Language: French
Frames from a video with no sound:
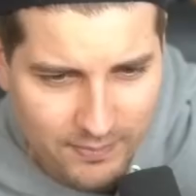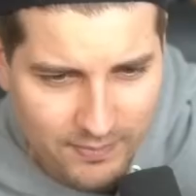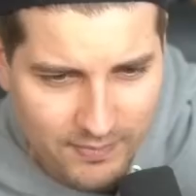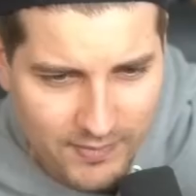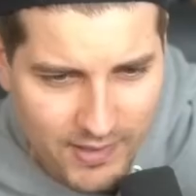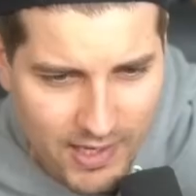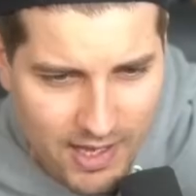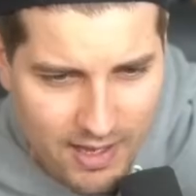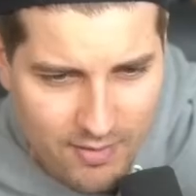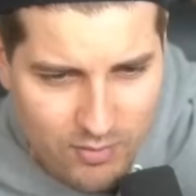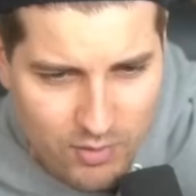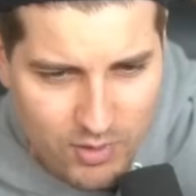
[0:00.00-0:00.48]

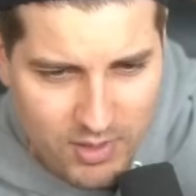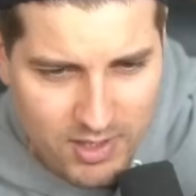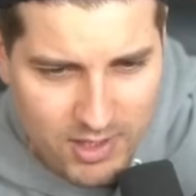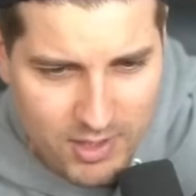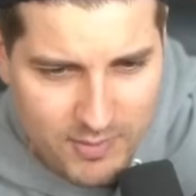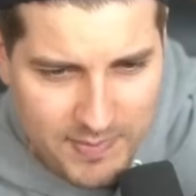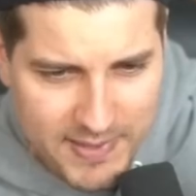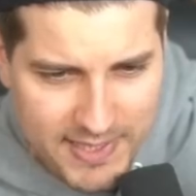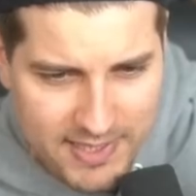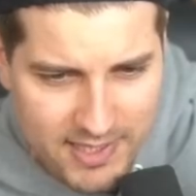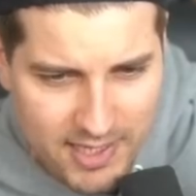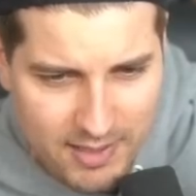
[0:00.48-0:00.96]
Invoquer
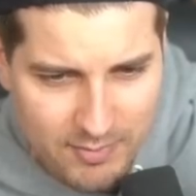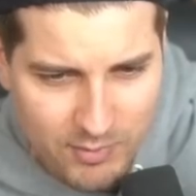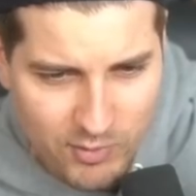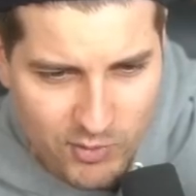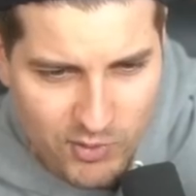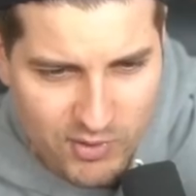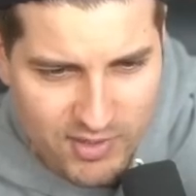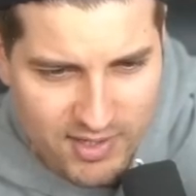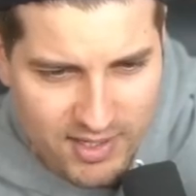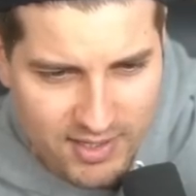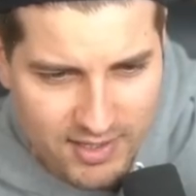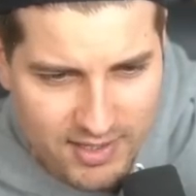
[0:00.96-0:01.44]
spécialement le
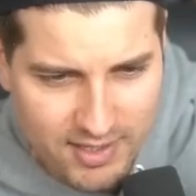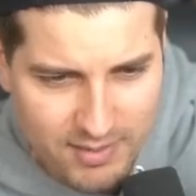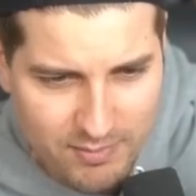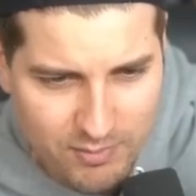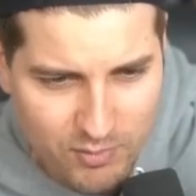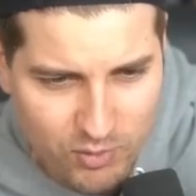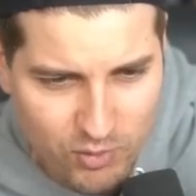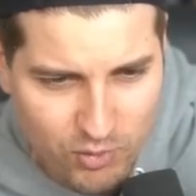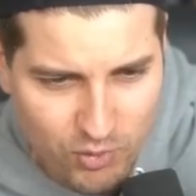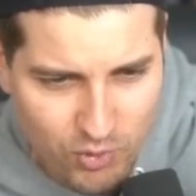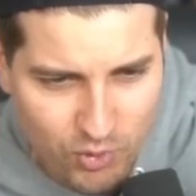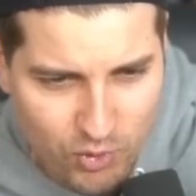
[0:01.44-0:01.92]
cinquième
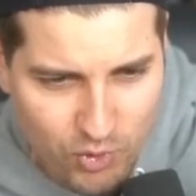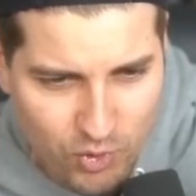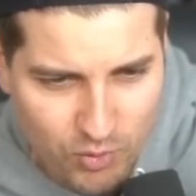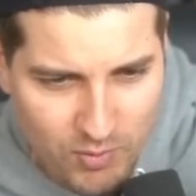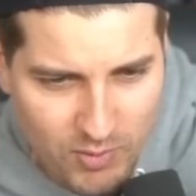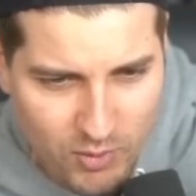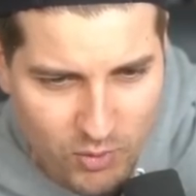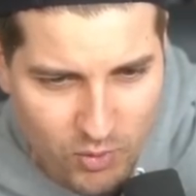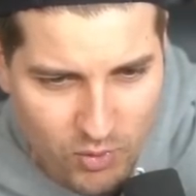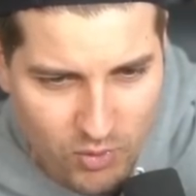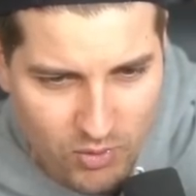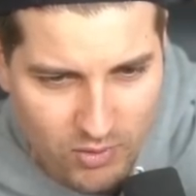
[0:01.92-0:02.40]
monstre
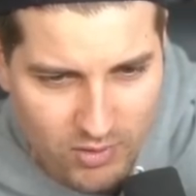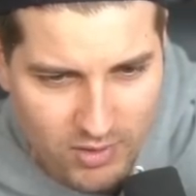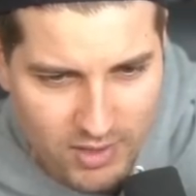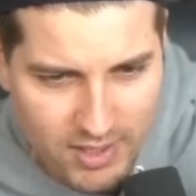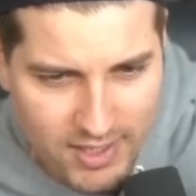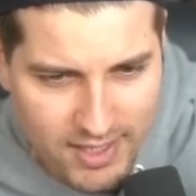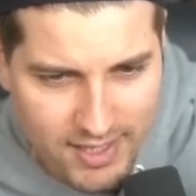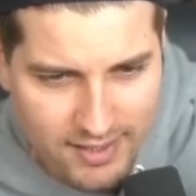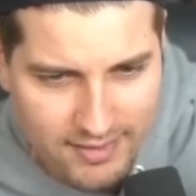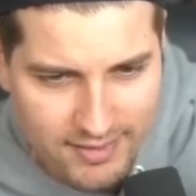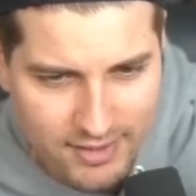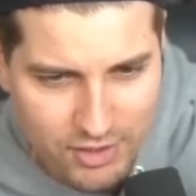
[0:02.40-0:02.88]
numéro
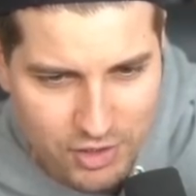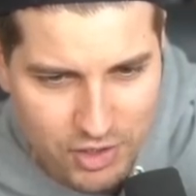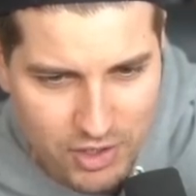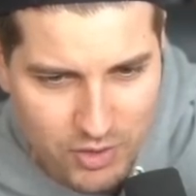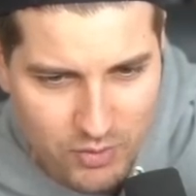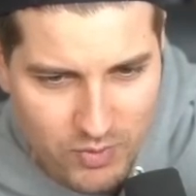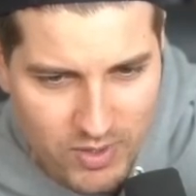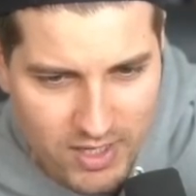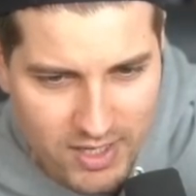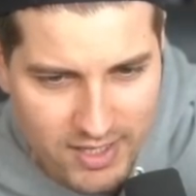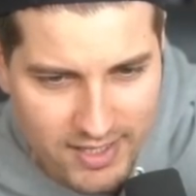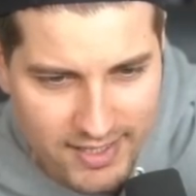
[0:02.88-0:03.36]
et
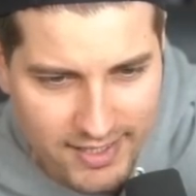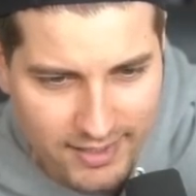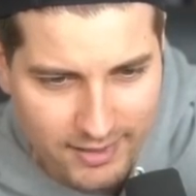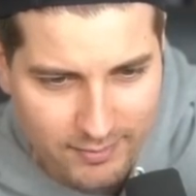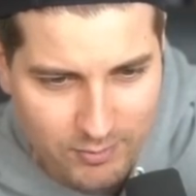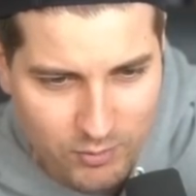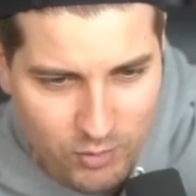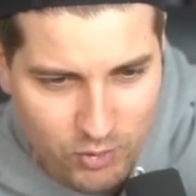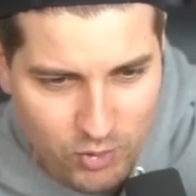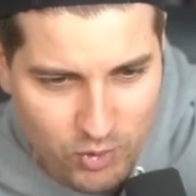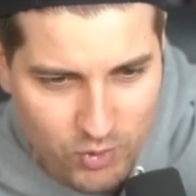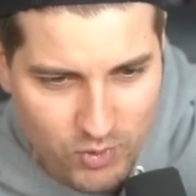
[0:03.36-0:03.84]
attachez-lui les quatre
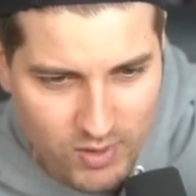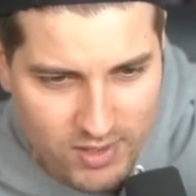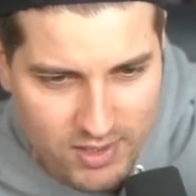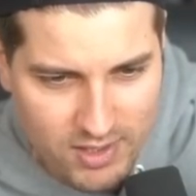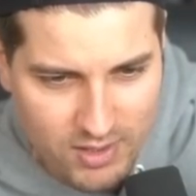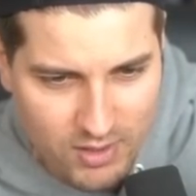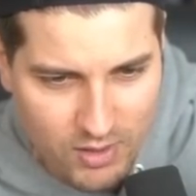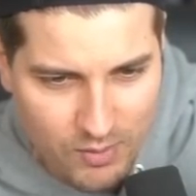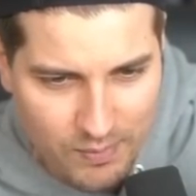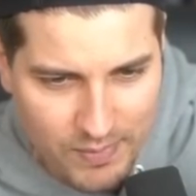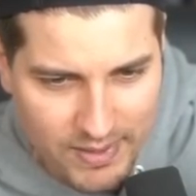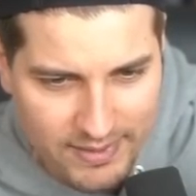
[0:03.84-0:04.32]
monstres choisis
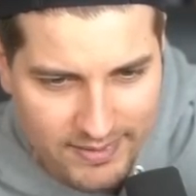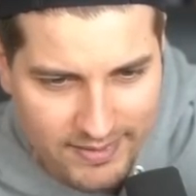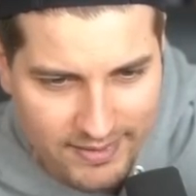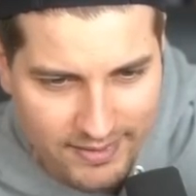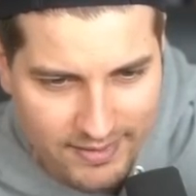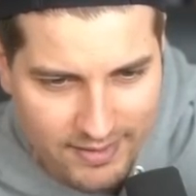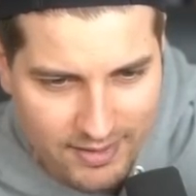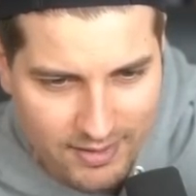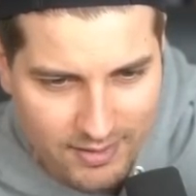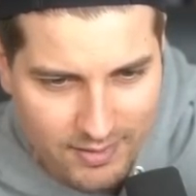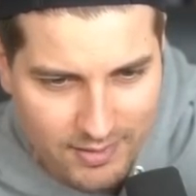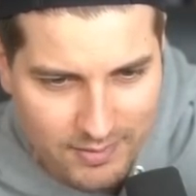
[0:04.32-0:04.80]
comme
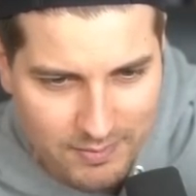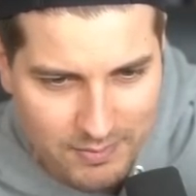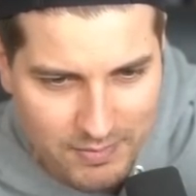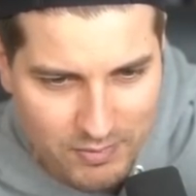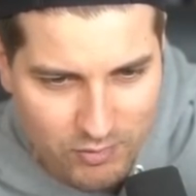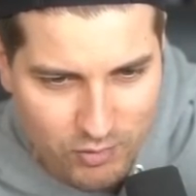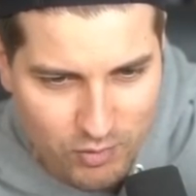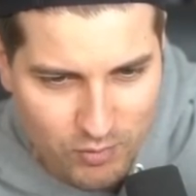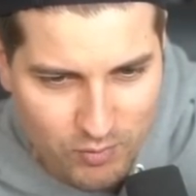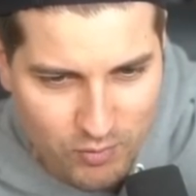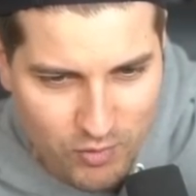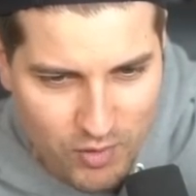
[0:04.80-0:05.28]
matériel, mais
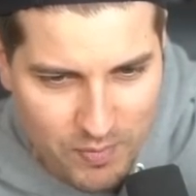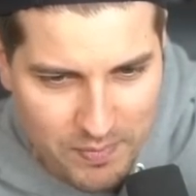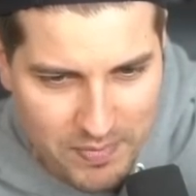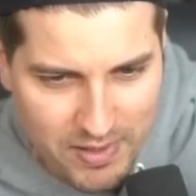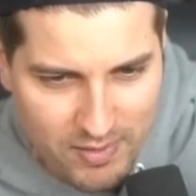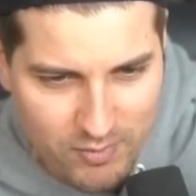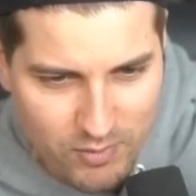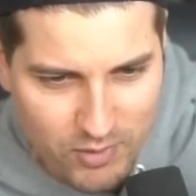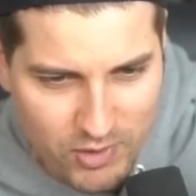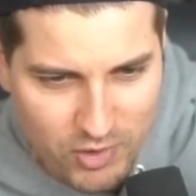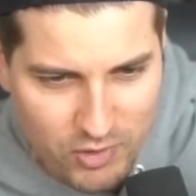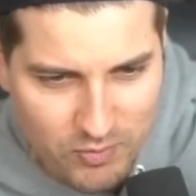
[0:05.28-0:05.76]
vous ne pouvez pas
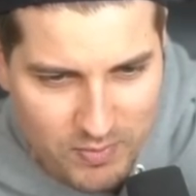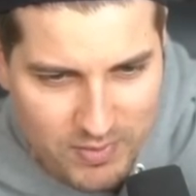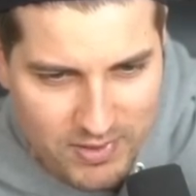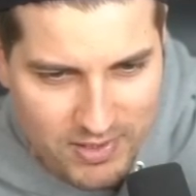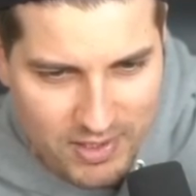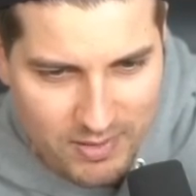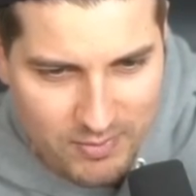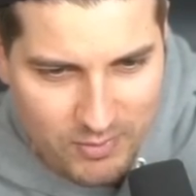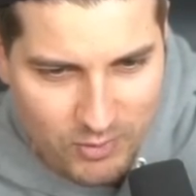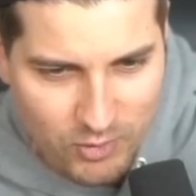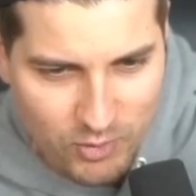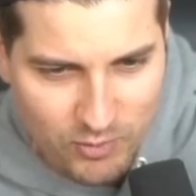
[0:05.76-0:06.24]
invoquer
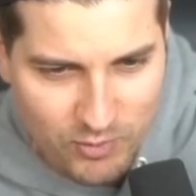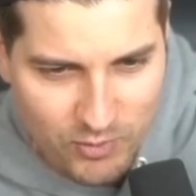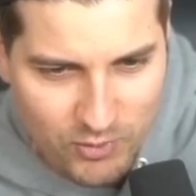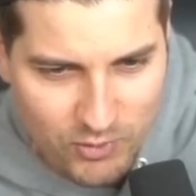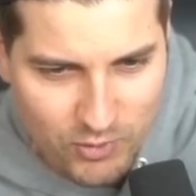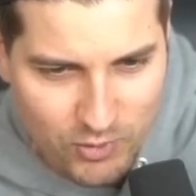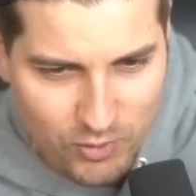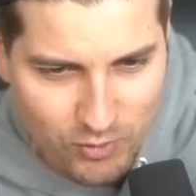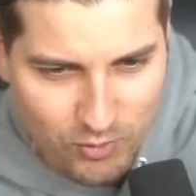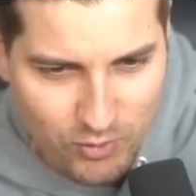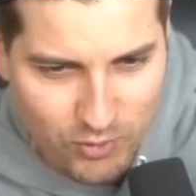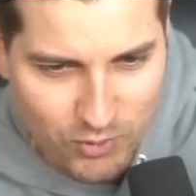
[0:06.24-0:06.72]
spécialement de
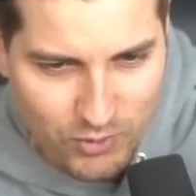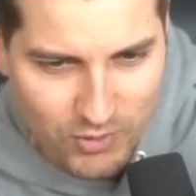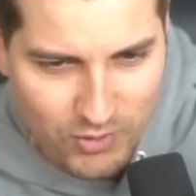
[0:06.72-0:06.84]
monstres. Vous...